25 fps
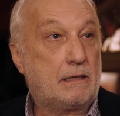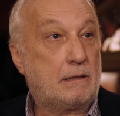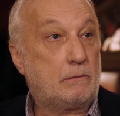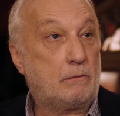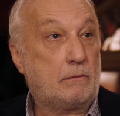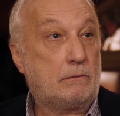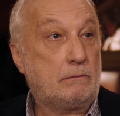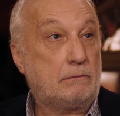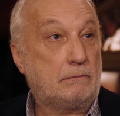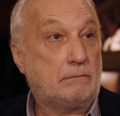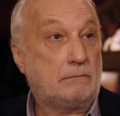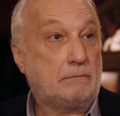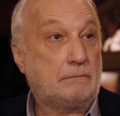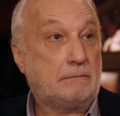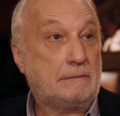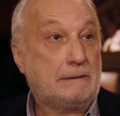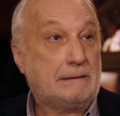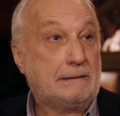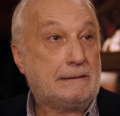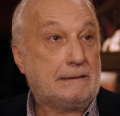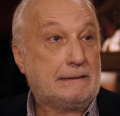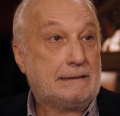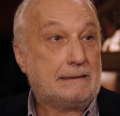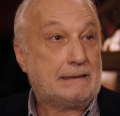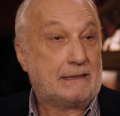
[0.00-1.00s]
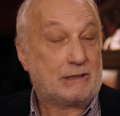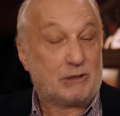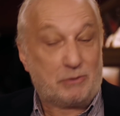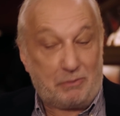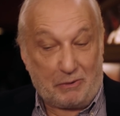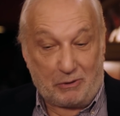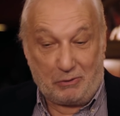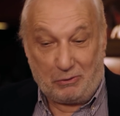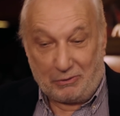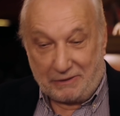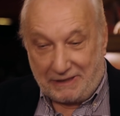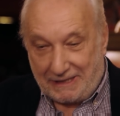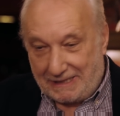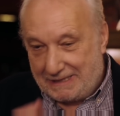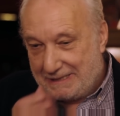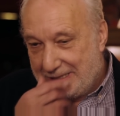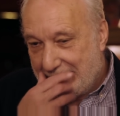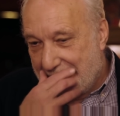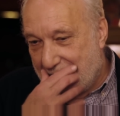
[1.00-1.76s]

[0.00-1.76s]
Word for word: Ah bon Oui. Ah, je m'en comptais.